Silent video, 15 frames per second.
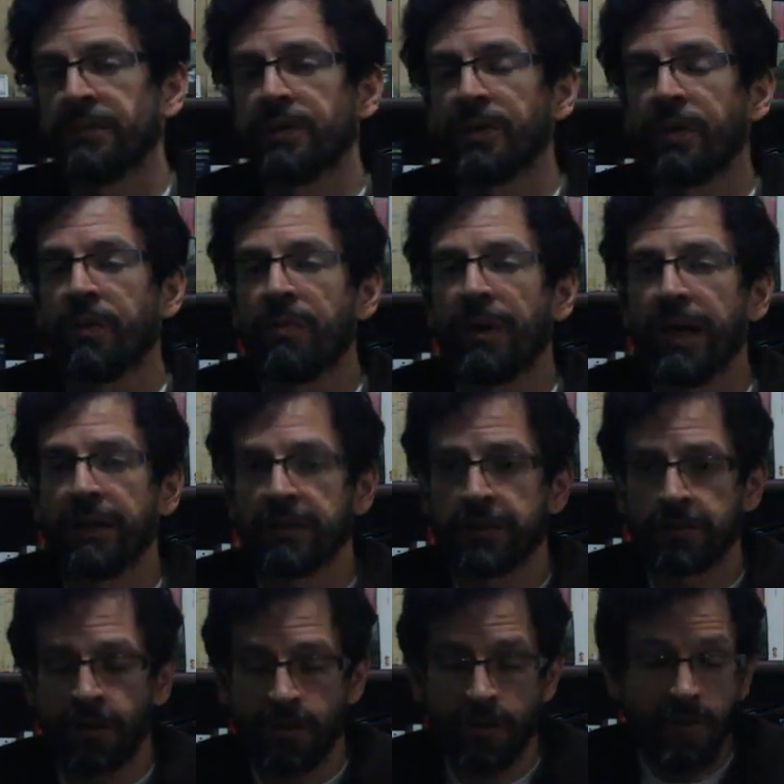muy complejos y
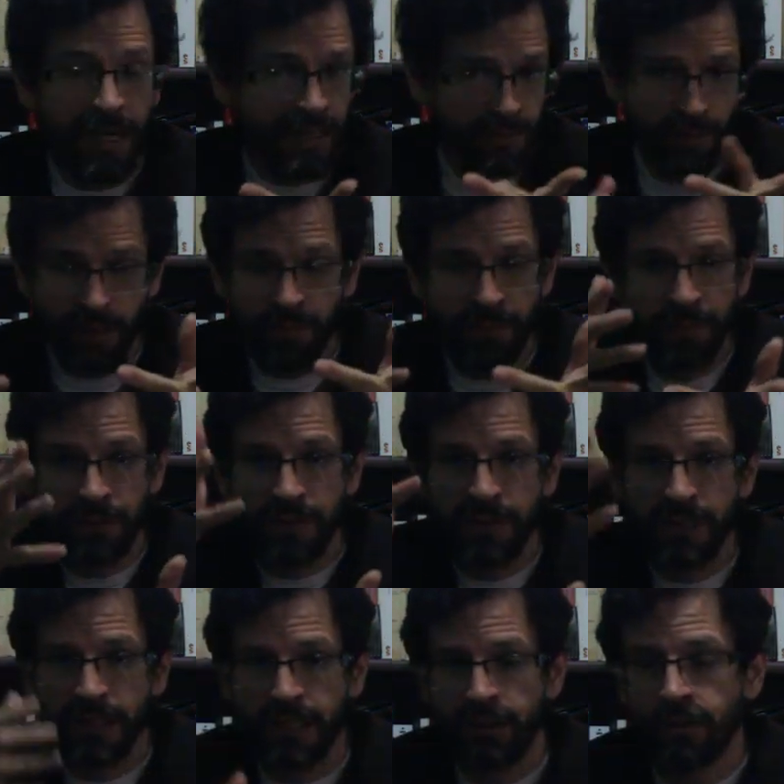todo lo demás, pero el punto es
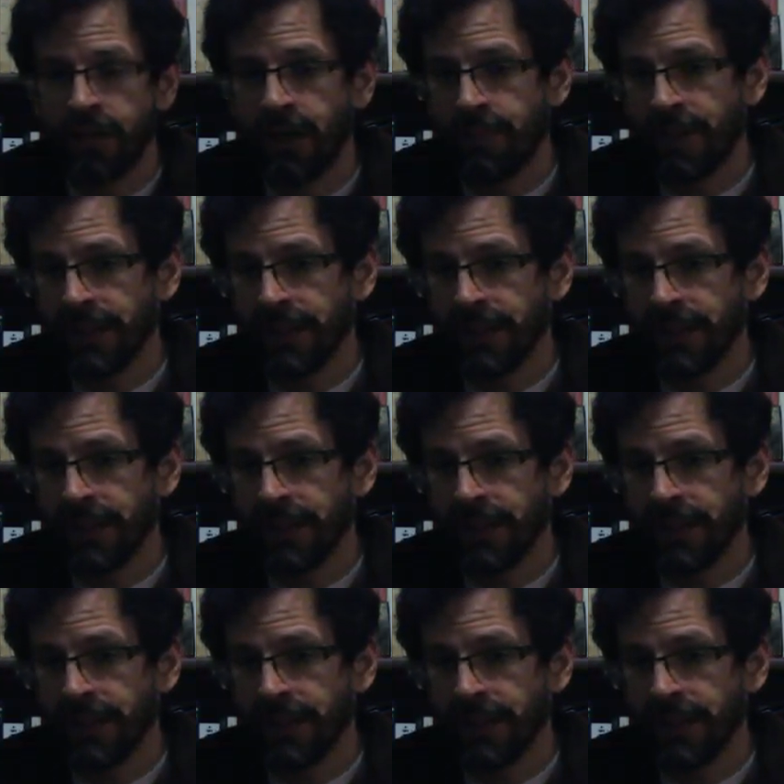de que toda la